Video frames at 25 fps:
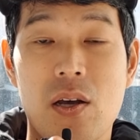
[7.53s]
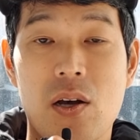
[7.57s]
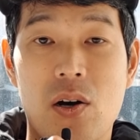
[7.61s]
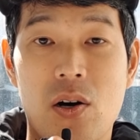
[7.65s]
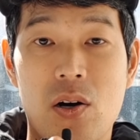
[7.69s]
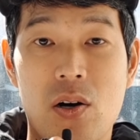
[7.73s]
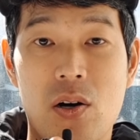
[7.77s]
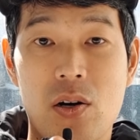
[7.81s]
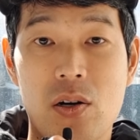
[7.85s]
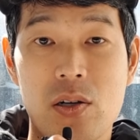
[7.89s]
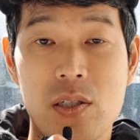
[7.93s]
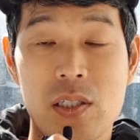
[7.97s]

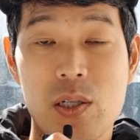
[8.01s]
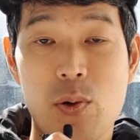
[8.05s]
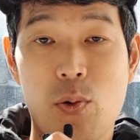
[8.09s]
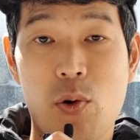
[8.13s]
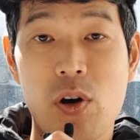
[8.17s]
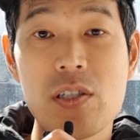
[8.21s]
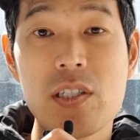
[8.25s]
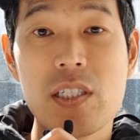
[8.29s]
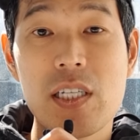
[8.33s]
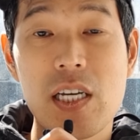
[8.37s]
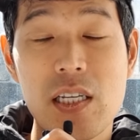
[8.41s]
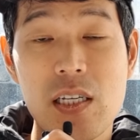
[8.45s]
어 이제
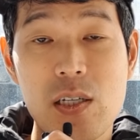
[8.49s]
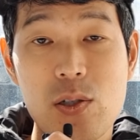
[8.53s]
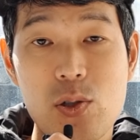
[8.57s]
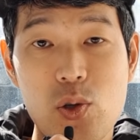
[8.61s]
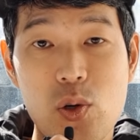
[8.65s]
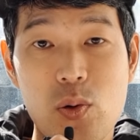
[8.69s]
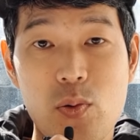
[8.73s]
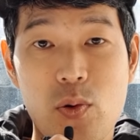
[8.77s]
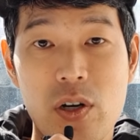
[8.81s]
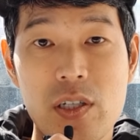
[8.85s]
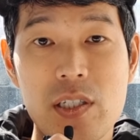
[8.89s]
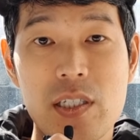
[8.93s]
원제는
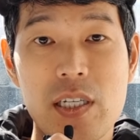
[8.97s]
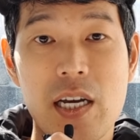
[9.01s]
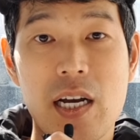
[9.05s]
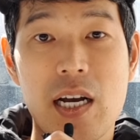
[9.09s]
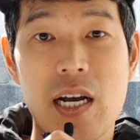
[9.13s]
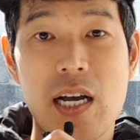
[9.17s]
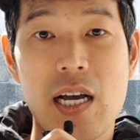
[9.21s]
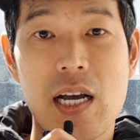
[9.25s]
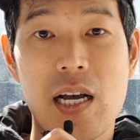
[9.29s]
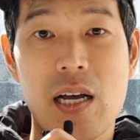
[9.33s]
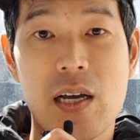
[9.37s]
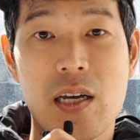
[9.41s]
좀
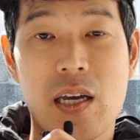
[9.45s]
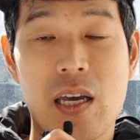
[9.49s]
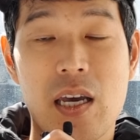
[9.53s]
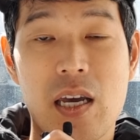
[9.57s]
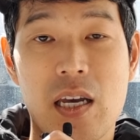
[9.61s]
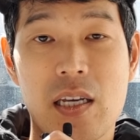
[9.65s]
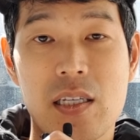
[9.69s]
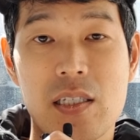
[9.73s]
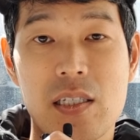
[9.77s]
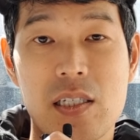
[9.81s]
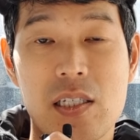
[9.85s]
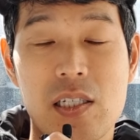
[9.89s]
원제가
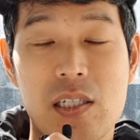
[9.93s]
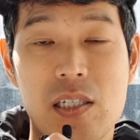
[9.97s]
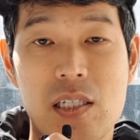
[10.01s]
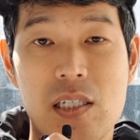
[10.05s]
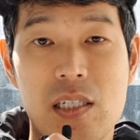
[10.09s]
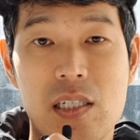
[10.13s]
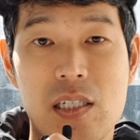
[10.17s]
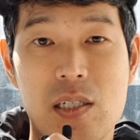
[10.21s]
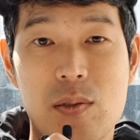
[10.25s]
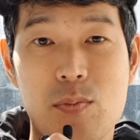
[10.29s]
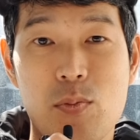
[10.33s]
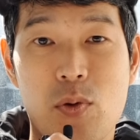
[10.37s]
이렇게
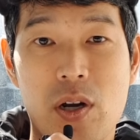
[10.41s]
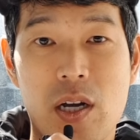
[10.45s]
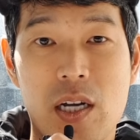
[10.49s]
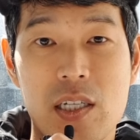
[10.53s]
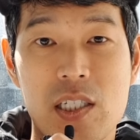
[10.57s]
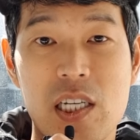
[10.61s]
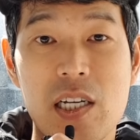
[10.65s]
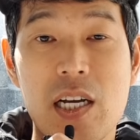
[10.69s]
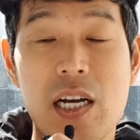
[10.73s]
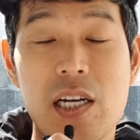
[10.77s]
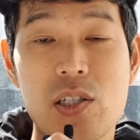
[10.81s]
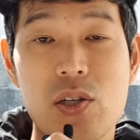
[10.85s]
뭐랄까
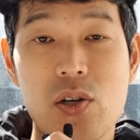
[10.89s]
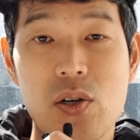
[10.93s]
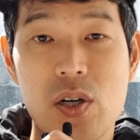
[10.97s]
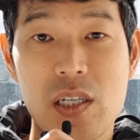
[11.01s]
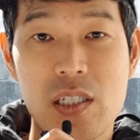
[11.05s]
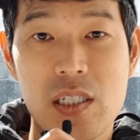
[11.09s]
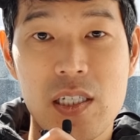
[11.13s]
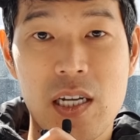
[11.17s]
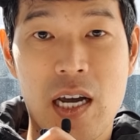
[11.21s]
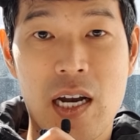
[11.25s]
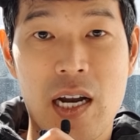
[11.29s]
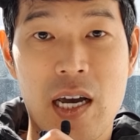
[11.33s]

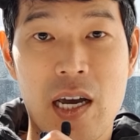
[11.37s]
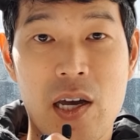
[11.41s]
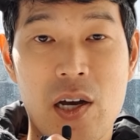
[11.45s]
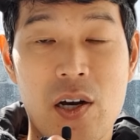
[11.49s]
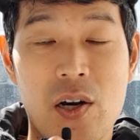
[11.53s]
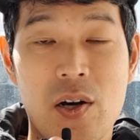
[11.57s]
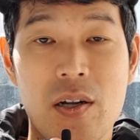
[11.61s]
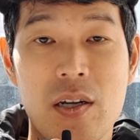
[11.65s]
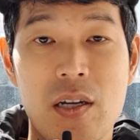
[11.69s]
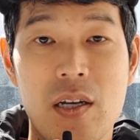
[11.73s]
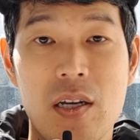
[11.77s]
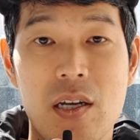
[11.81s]
직관적이진
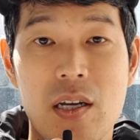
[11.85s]
않아요.